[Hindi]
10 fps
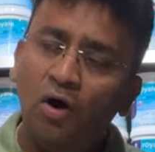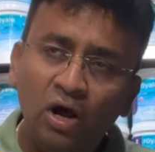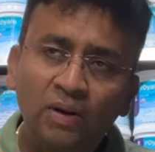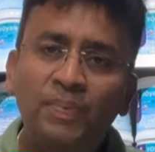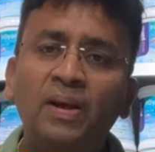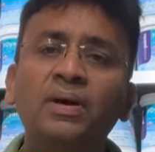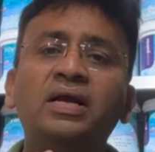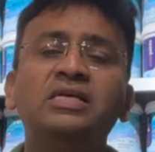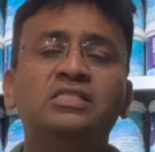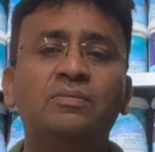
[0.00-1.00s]
ऑयल प्राइमर
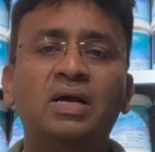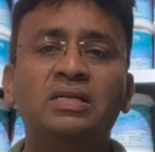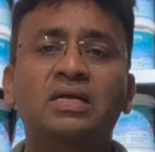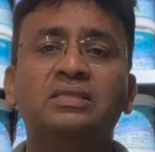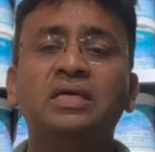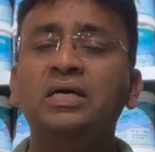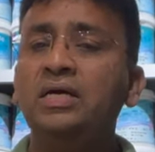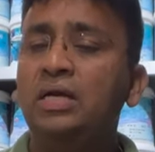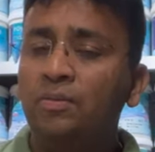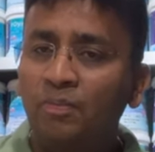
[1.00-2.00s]
का इस्तेमाल करते
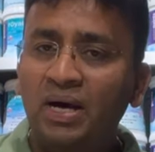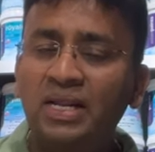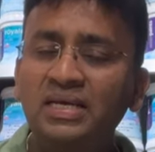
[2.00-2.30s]
हैं माना